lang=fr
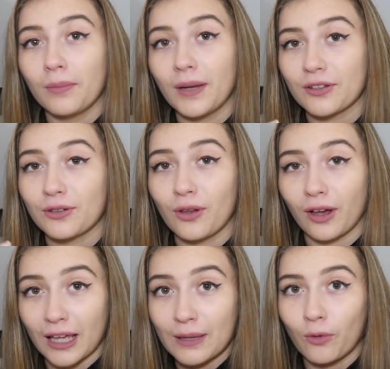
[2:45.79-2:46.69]
ma
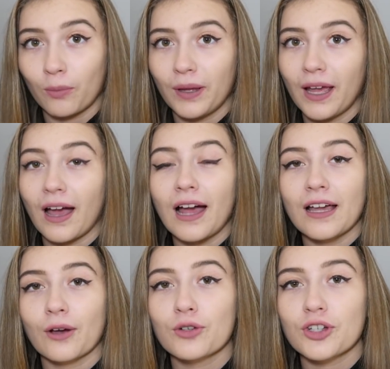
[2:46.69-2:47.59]
soeur et mon père, à
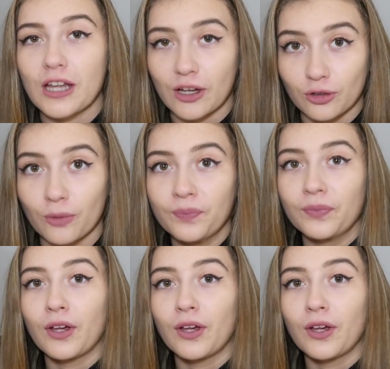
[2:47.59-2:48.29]
la recherche